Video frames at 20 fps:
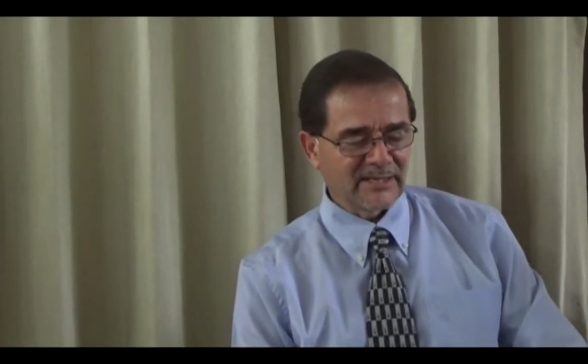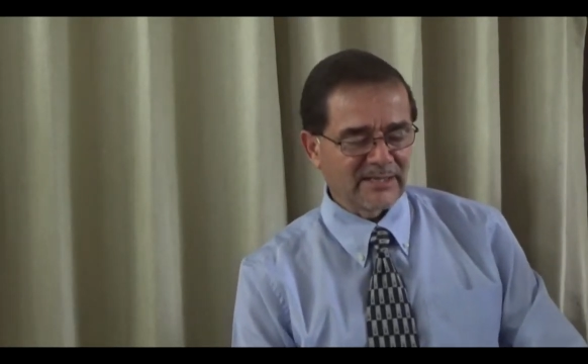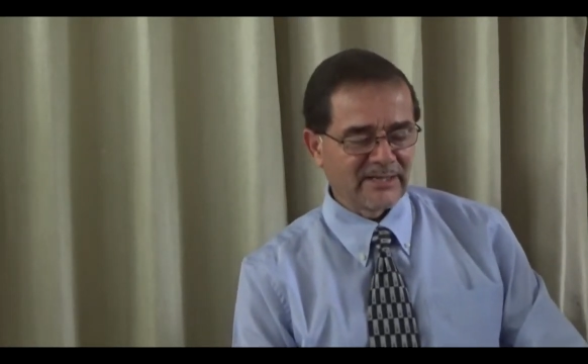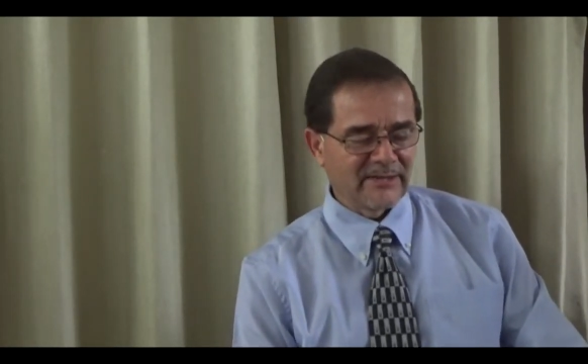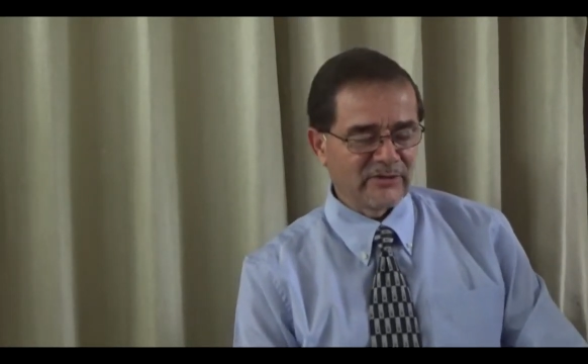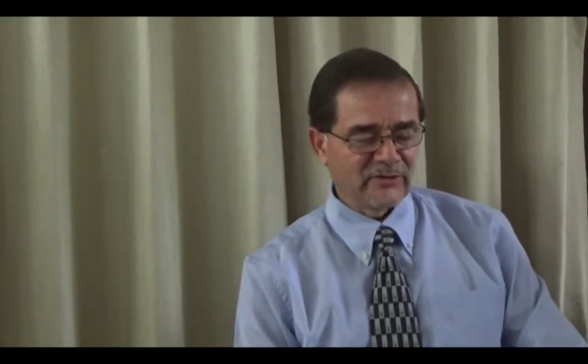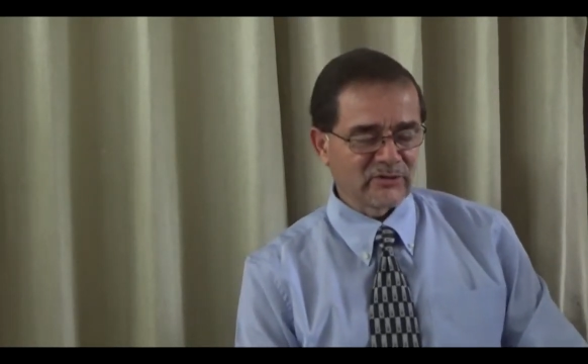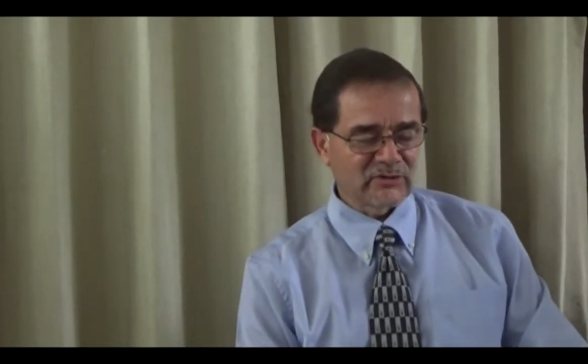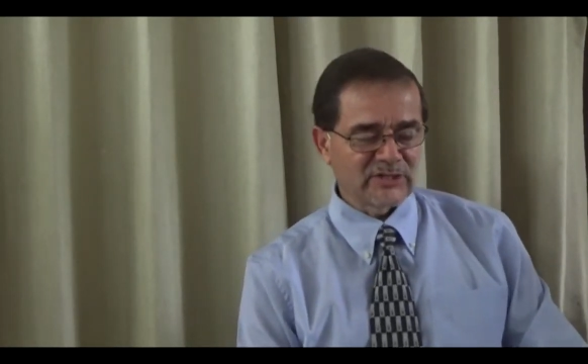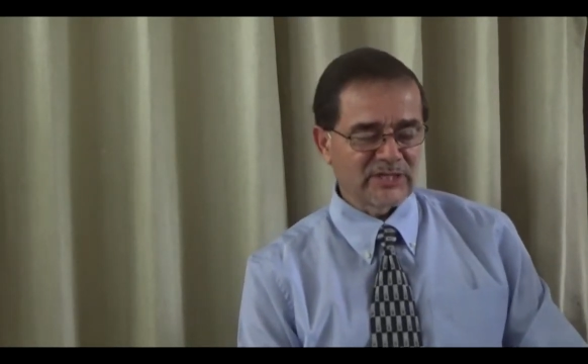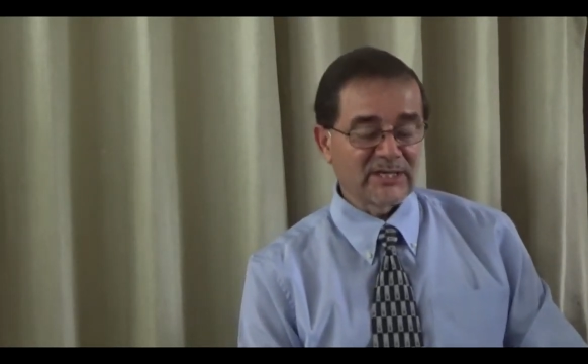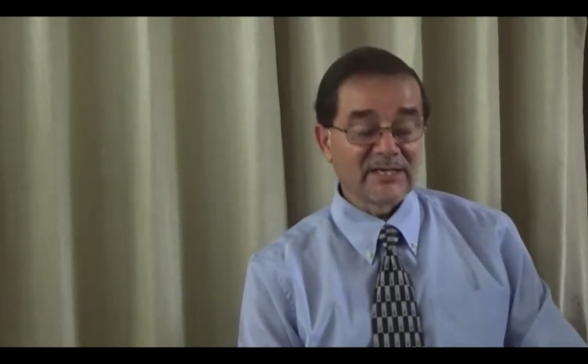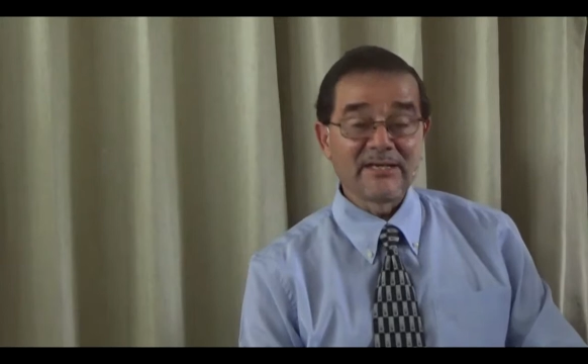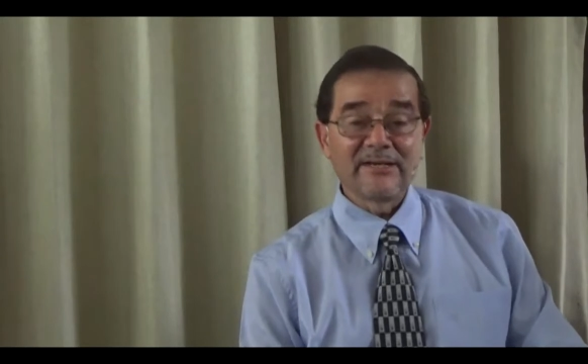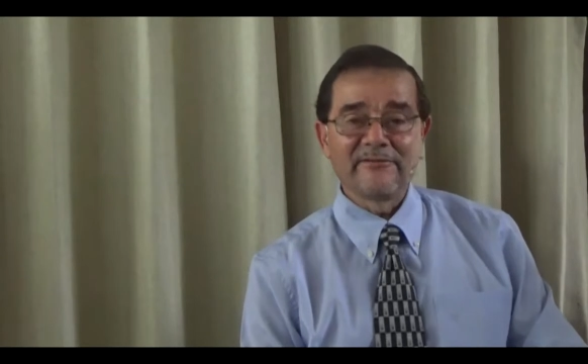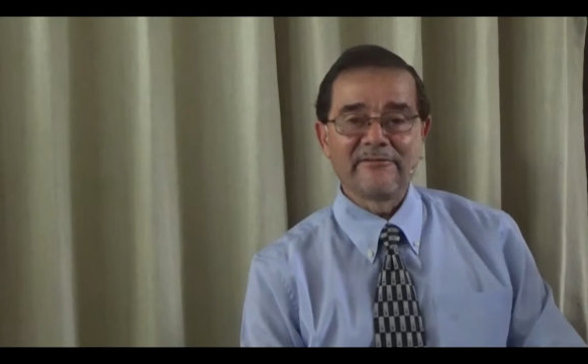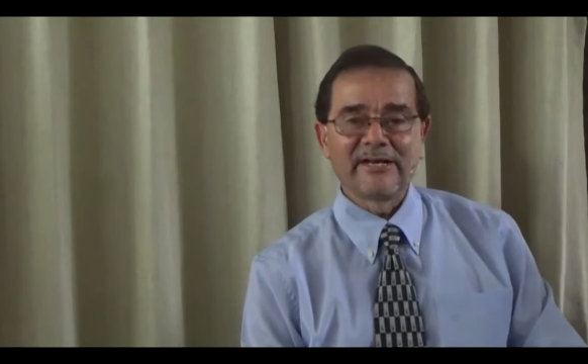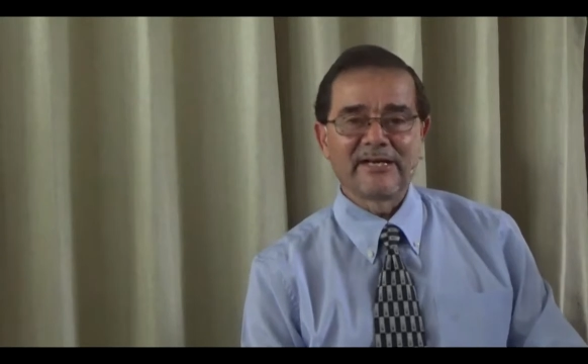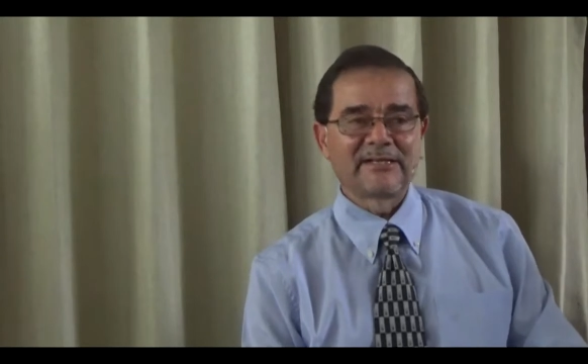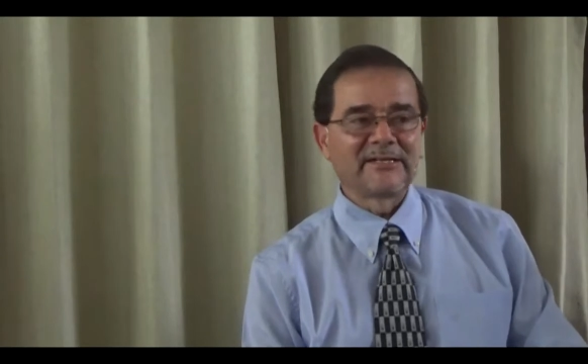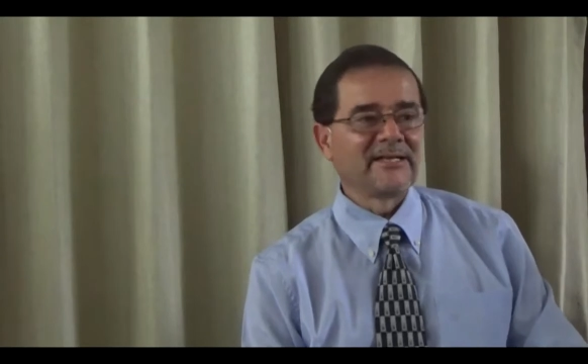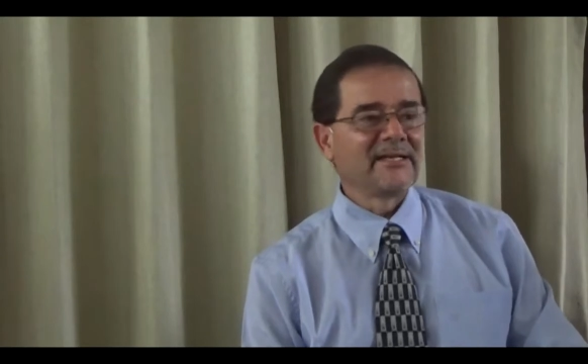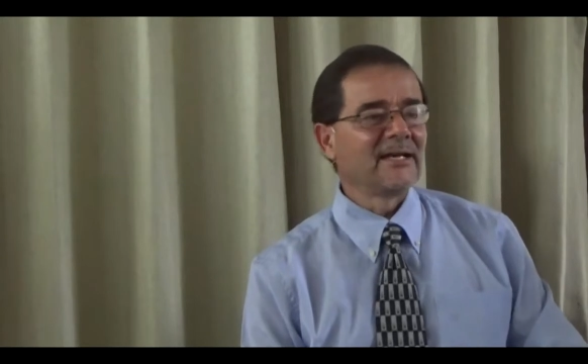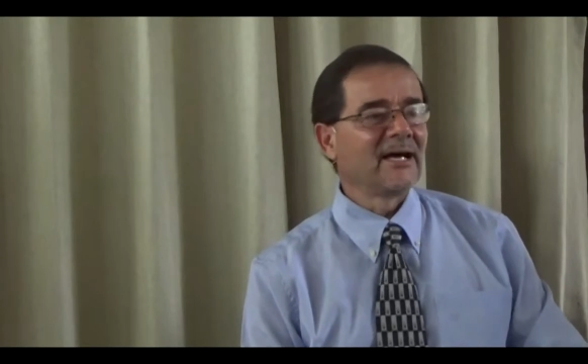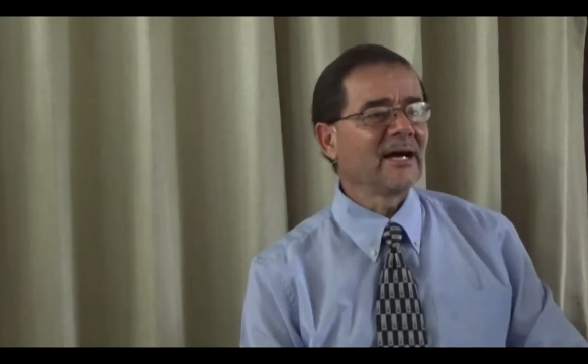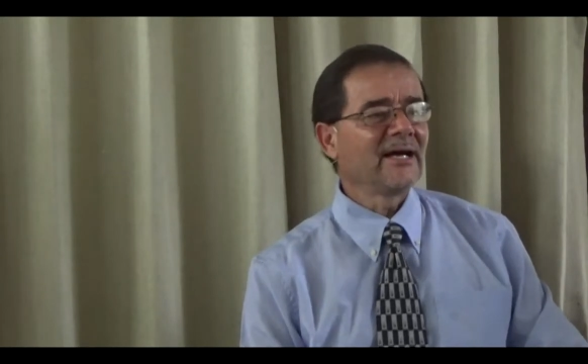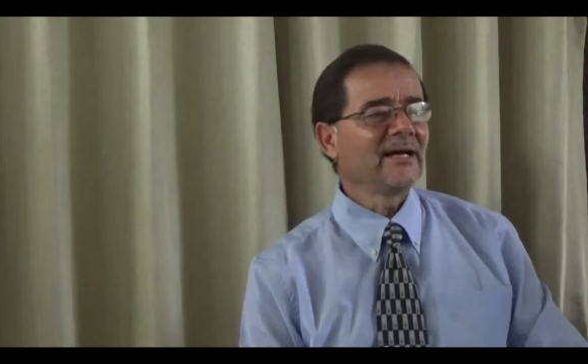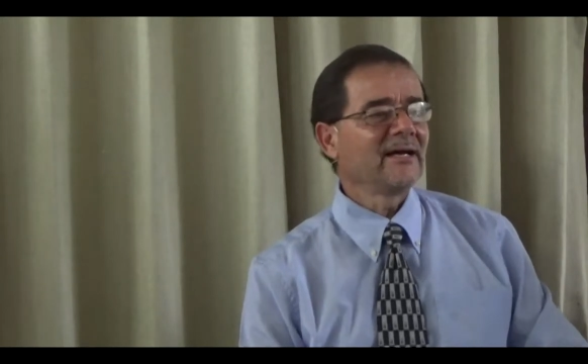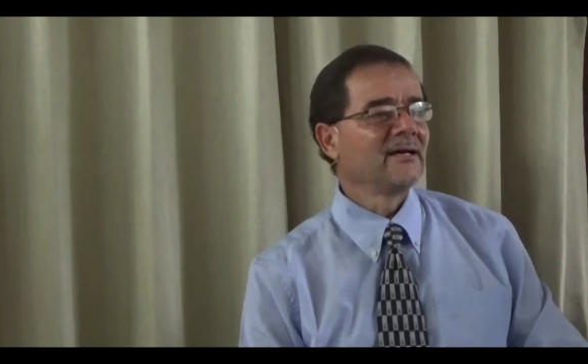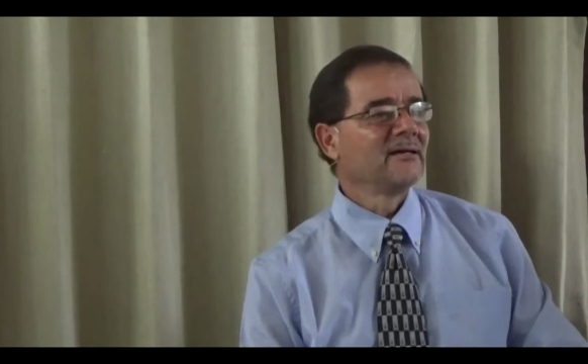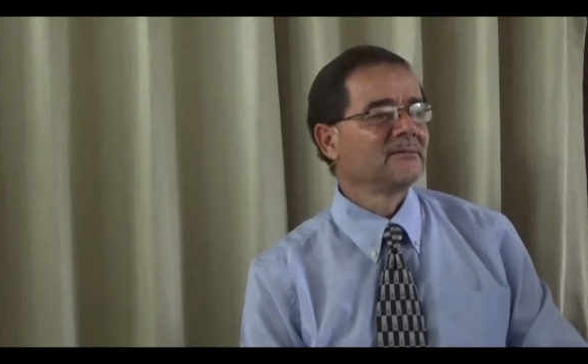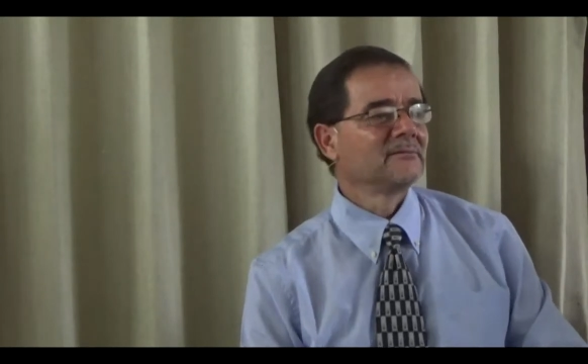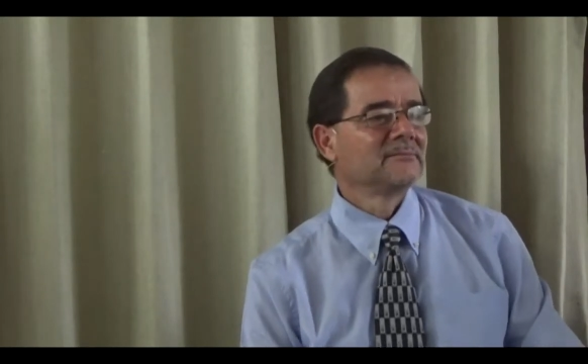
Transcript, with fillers: de Dios en libertinaje?